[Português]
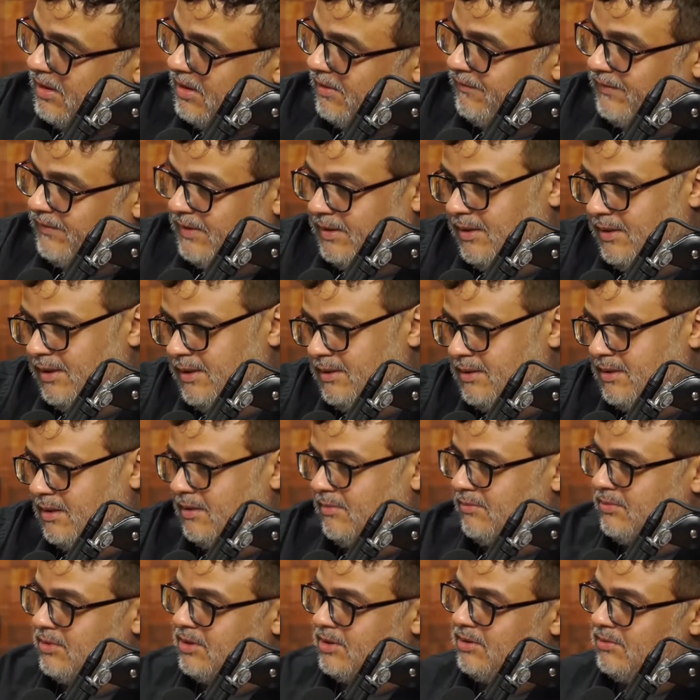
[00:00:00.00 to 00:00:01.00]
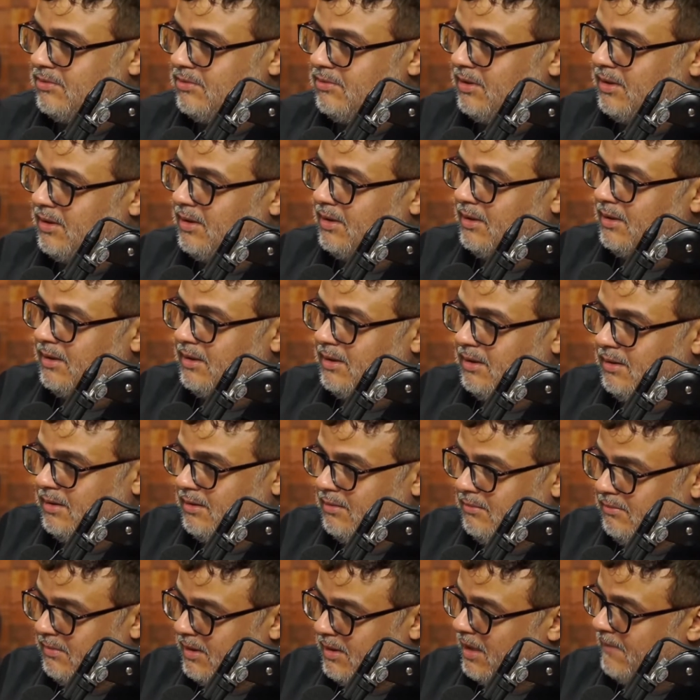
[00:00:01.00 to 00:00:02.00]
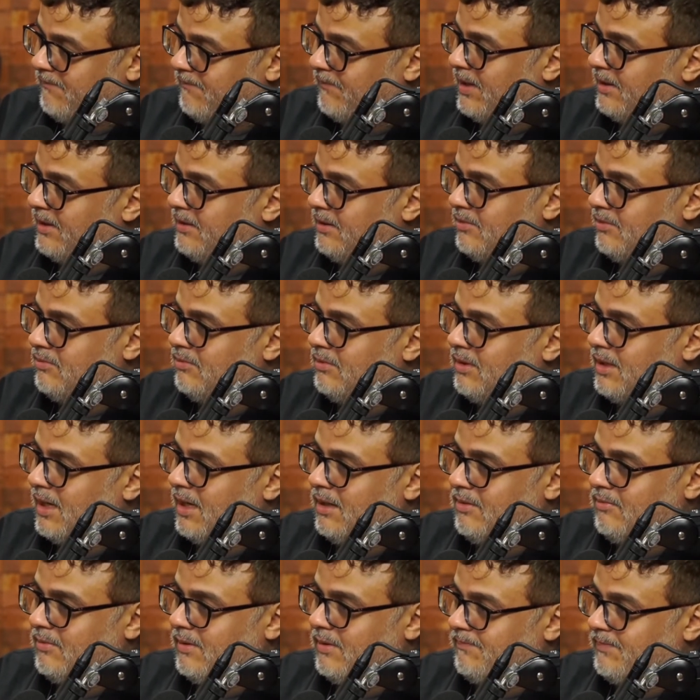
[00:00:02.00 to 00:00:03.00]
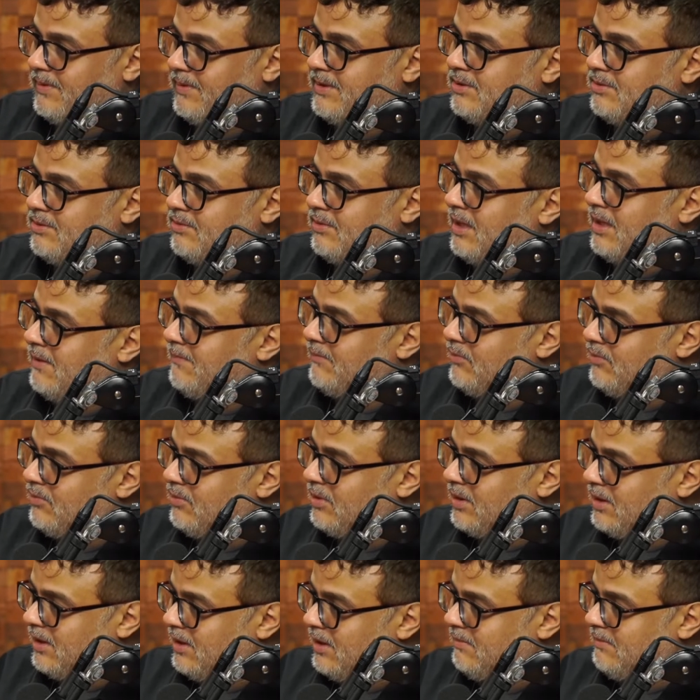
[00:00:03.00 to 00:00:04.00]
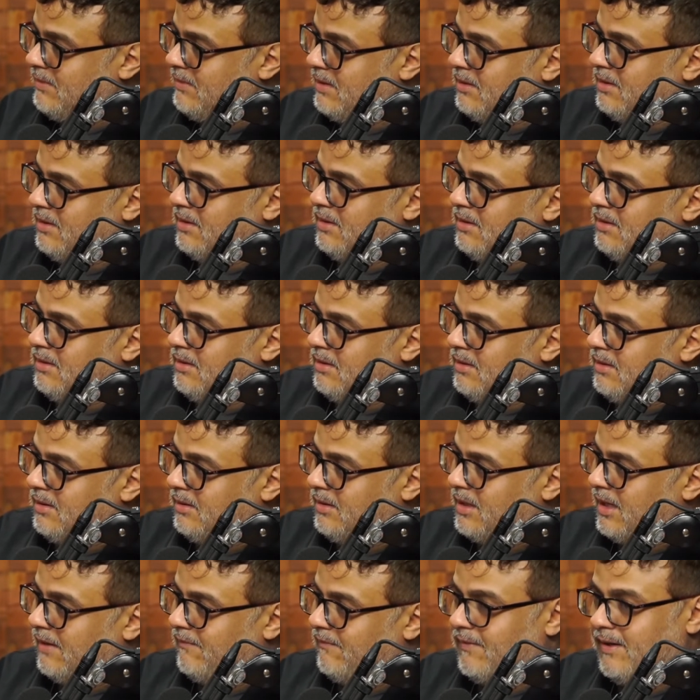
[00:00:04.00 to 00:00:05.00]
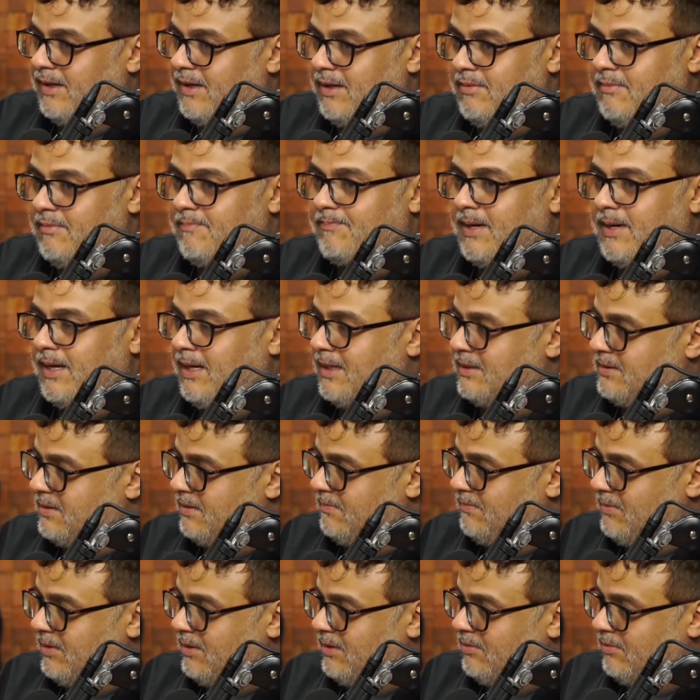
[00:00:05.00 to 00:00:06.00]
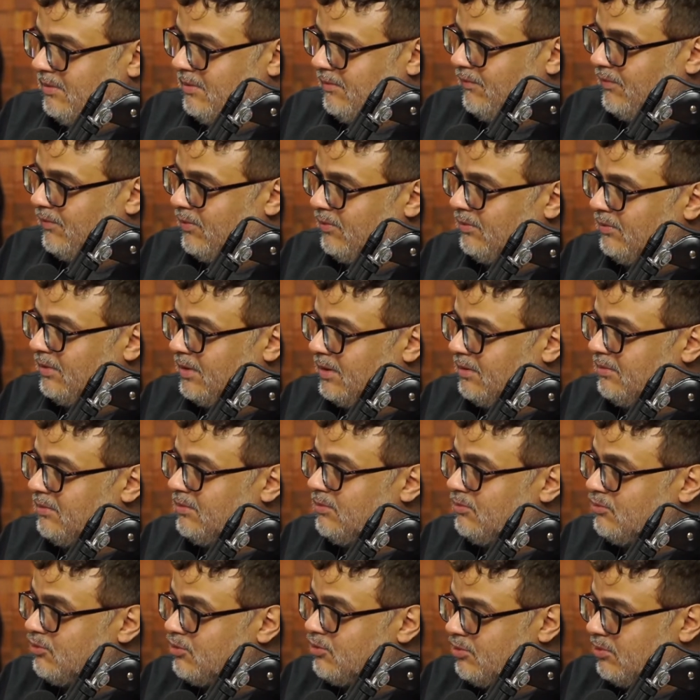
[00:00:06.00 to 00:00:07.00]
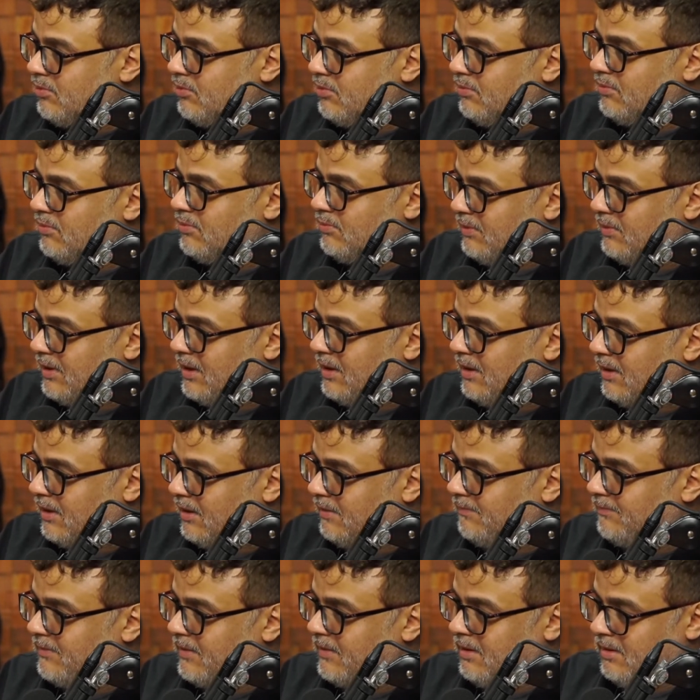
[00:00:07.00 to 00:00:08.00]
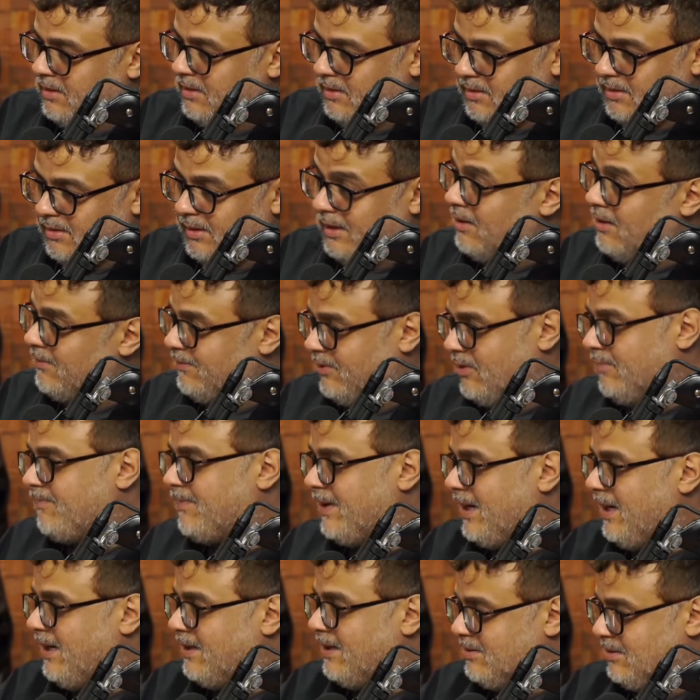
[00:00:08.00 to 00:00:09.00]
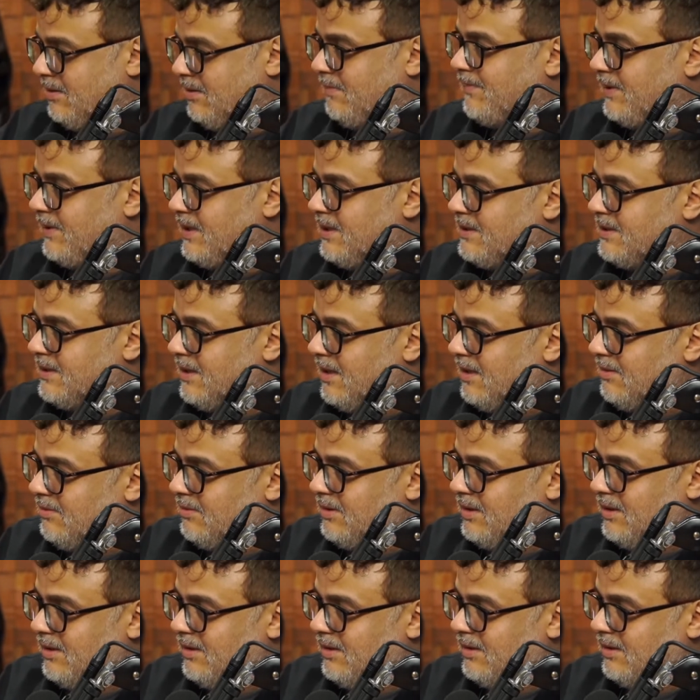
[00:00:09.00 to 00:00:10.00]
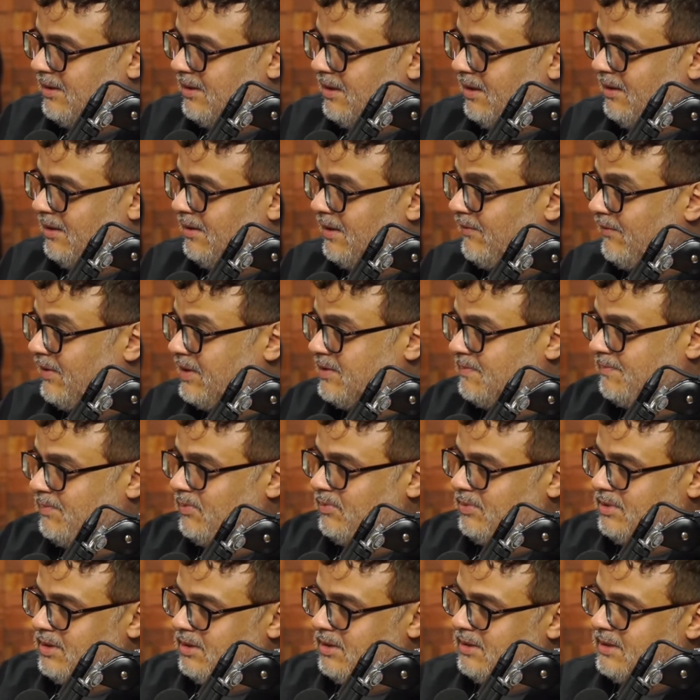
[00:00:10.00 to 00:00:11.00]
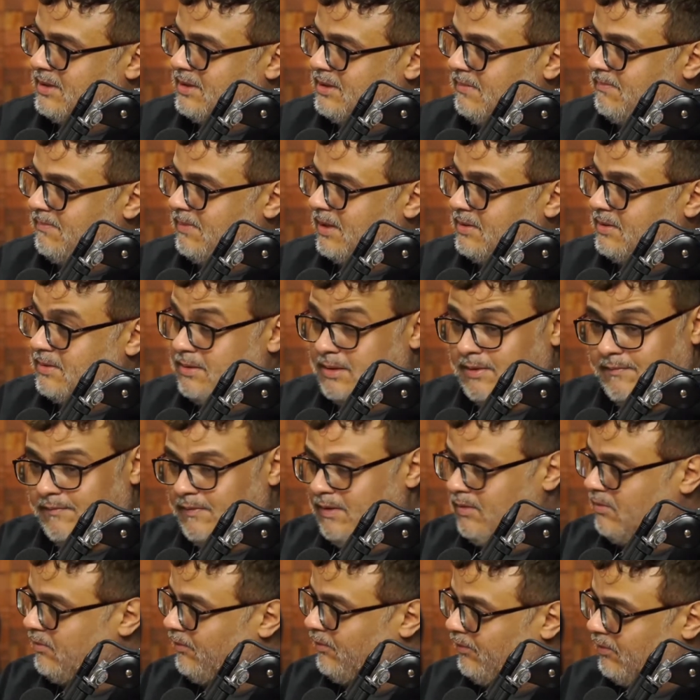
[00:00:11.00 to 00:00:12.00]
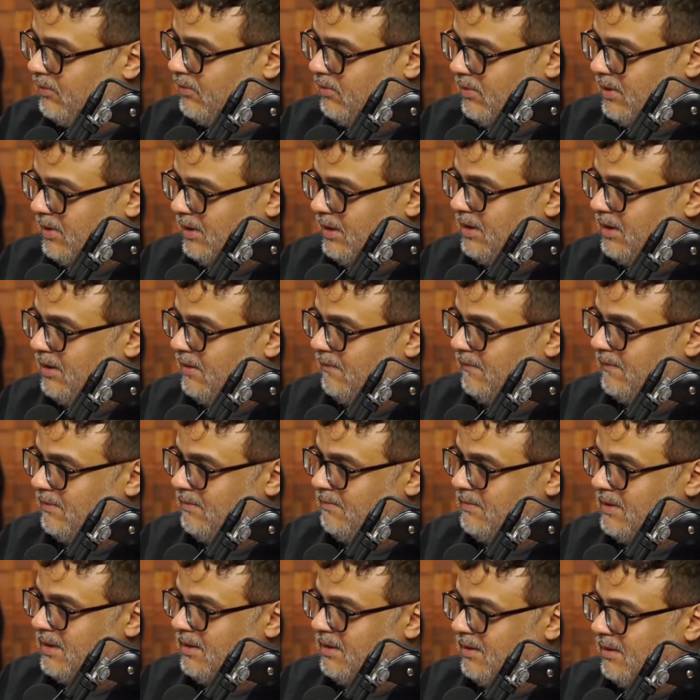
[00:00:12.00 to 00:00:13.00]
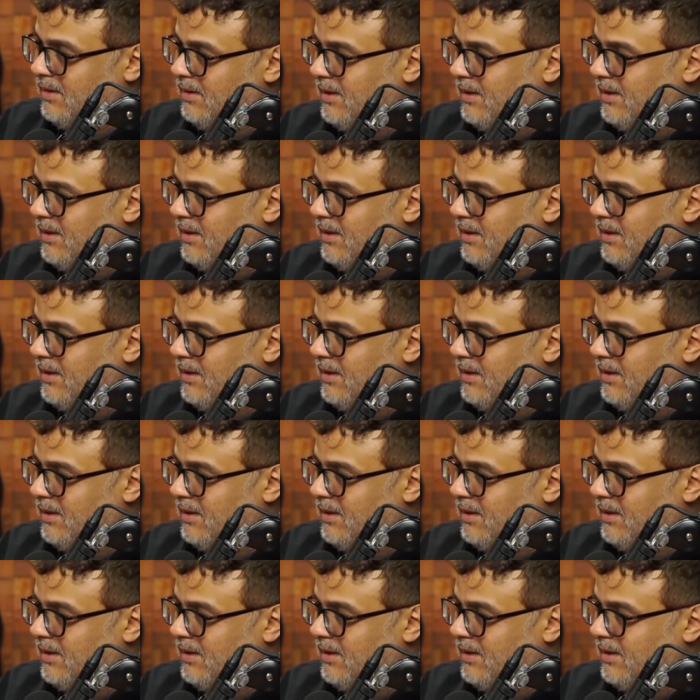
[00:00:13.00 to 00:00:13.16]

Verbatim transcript: vidente anunciou que ele ia bater o carro e uma pessoa ia morrer. Nossa. Que isso? E tava eu e o palhaço amendoim voltando de um show com hum, ele. Hum. Que é o meu palhaço empresário dele, né? Ainda vai explodir nesse Brasil. Isso vai vir no Flow aqui, viu? Ia